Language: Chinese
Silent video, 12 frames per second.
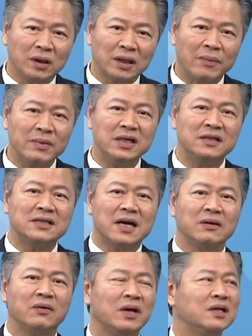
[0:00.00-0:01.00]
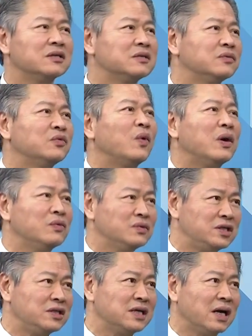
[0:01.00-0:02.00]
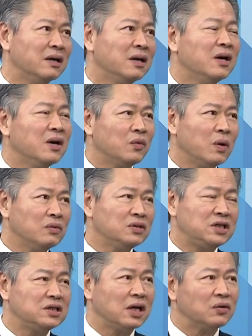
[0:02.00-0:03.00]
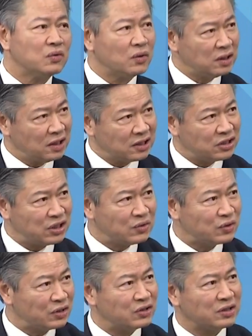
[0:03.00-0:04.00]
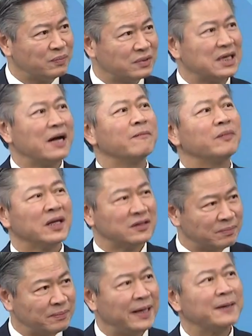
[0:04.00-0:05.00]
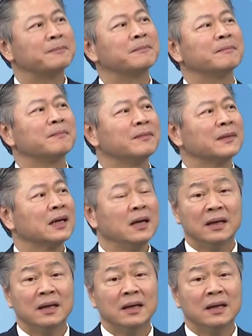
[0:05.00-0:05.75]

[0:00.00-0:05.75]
他们一涨的话，那是不是万物齐涨？对，万物齐涨。如果你的薪水就是不涨，那怎么办？嗯哼。